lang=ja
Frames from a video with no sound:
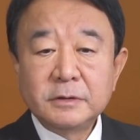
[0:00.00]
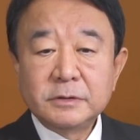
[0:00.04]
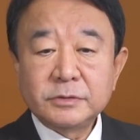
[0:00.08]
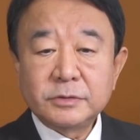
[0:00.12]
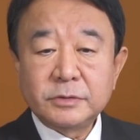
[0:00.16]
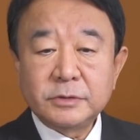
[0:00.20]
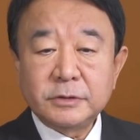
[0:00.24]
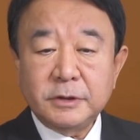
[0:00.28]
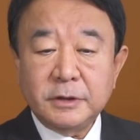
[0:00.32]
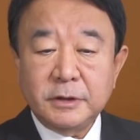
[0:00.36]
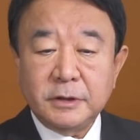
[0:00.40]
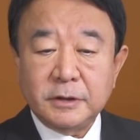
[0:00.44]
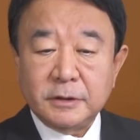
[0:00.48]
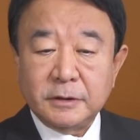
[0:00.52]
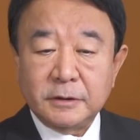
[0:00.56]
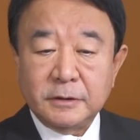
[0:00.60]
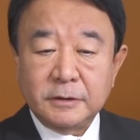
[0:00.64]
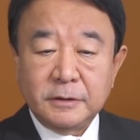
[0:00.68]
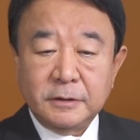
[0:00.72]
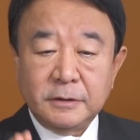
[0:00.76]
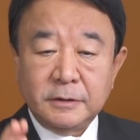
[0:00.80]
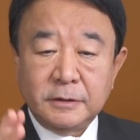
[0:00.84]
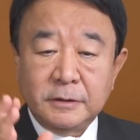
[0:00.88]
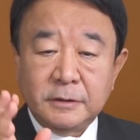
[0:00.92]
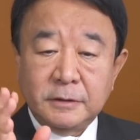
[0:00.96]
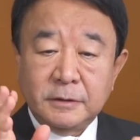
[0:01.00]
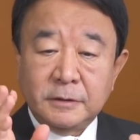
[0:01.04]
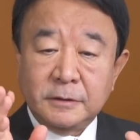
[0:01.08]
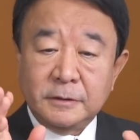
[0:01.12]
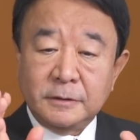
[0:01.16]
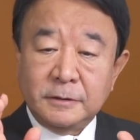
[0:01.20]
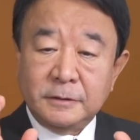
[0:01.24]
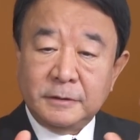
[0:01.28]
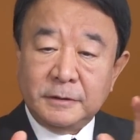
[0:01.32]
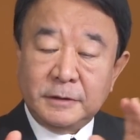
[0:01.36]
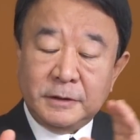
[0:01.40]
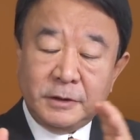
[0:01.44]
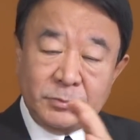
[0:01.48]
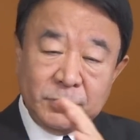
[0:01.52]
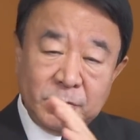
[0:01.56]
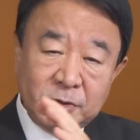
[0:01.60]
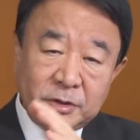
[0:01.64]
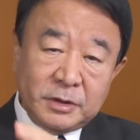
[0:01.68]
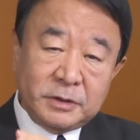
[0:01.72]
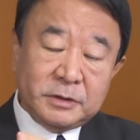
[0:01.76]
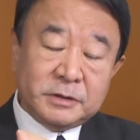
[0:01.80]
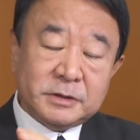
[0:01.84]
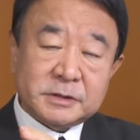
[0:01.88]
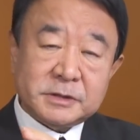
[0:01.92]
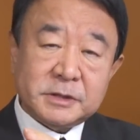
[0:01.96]
それで、えー、今
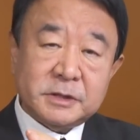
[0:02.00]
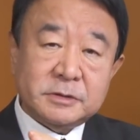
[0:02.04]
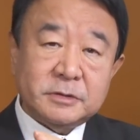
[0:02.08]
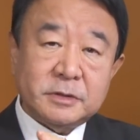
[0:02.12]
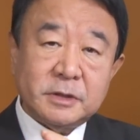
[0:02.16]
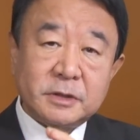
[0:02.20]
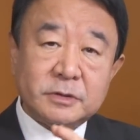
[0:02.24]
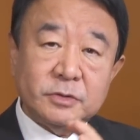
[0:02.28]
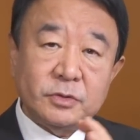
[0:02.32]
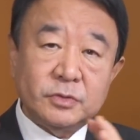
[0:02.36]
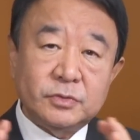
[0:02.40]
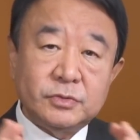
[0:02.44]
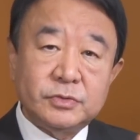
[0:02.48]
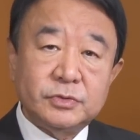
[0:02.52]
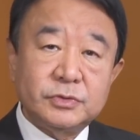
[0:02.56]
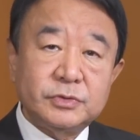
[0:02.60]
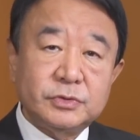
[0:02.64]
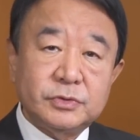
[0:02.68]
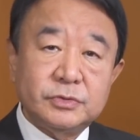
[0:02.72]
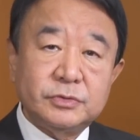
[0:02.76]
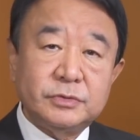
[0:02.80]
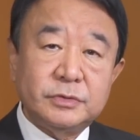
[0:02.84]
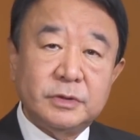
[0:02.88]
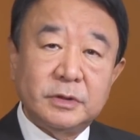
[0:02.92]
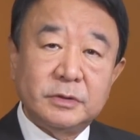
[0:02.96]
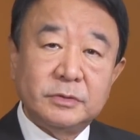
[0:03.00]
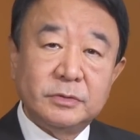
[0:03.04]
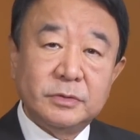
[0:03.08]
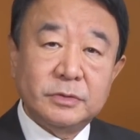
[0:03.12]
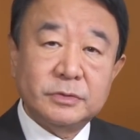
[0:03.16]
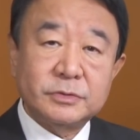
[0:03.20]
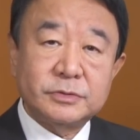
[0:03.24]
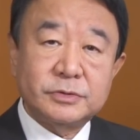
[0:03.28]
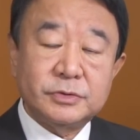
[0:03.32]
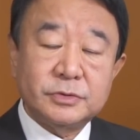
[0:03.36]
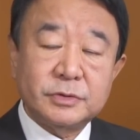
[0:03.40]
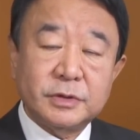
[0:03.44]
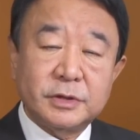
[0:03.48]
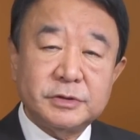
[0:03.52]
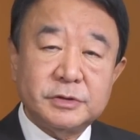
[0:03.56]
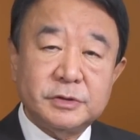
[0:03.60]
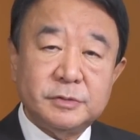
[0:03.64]
なんで1949年の中華